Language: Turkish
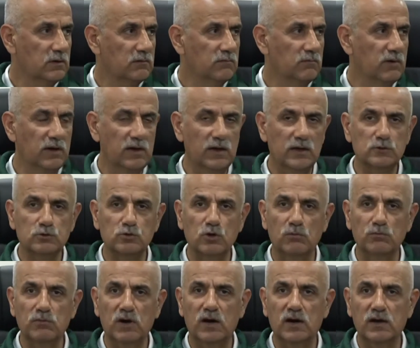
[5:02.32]
veya
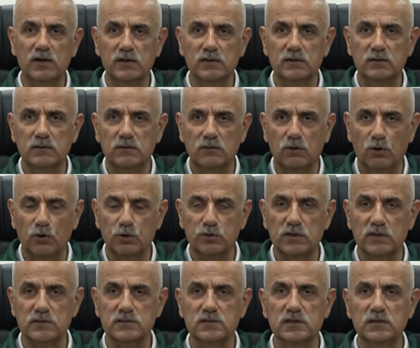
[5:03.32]
sonbaharın
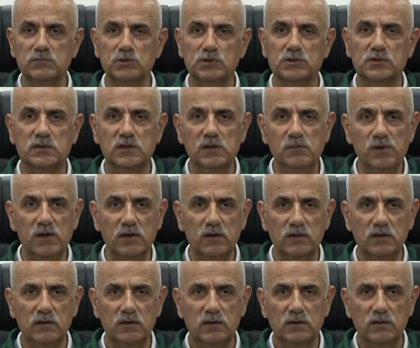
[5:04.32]
ortasıymış gibi
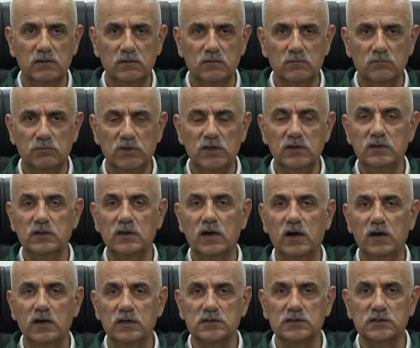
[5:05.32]
bir
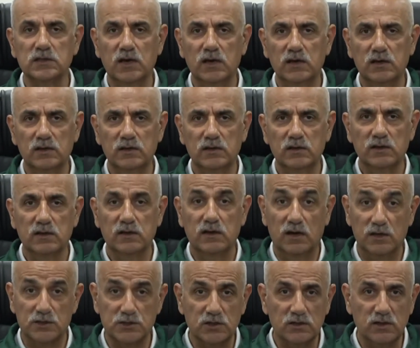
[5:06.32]
yağışla
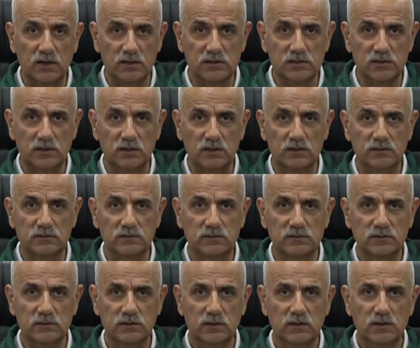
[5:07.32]
karşı karşıyayız.
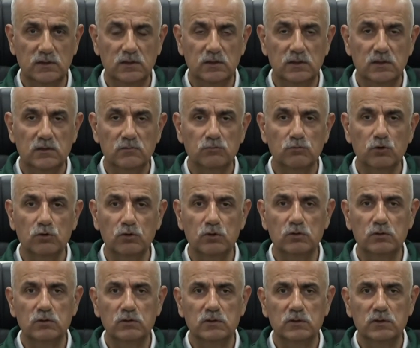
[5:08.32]

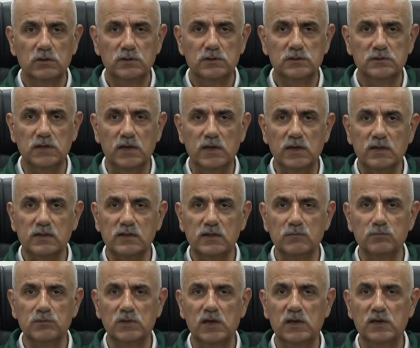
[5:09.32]
Bu işte
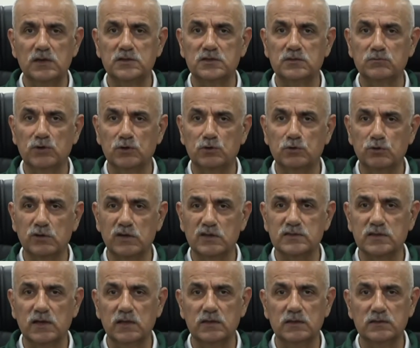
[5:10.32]
iklim değişimi,
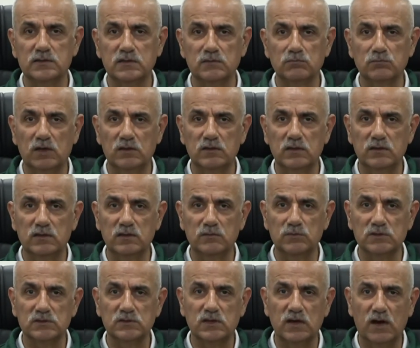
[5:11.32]
küresel ısınma
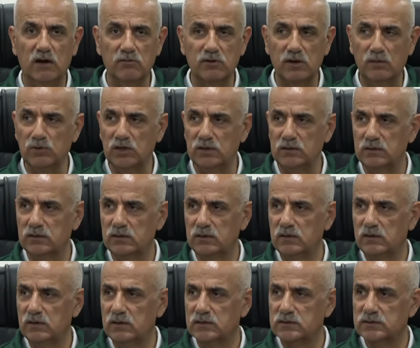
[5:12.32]
dediğimiz kavramın
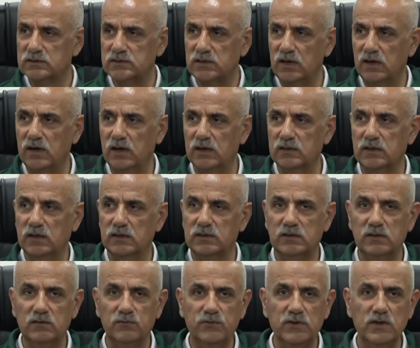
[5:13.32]

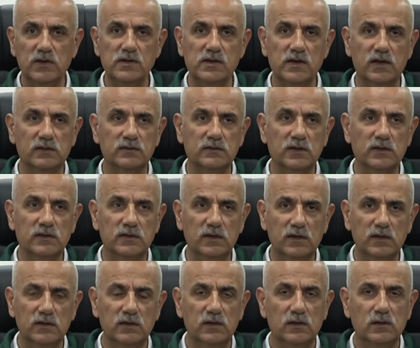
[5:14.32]
sahadaki,
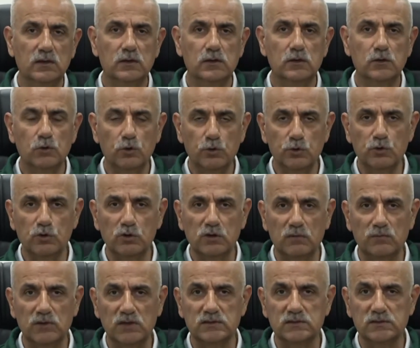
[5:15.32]
fiiliyattaki
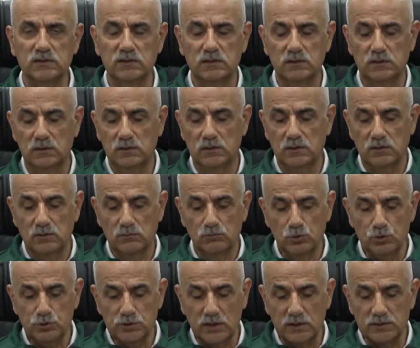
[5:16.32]
uygulaması.
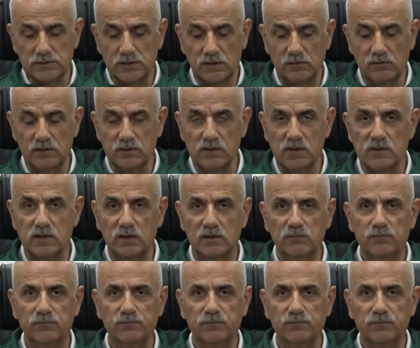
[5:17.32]
Bu çerçevede de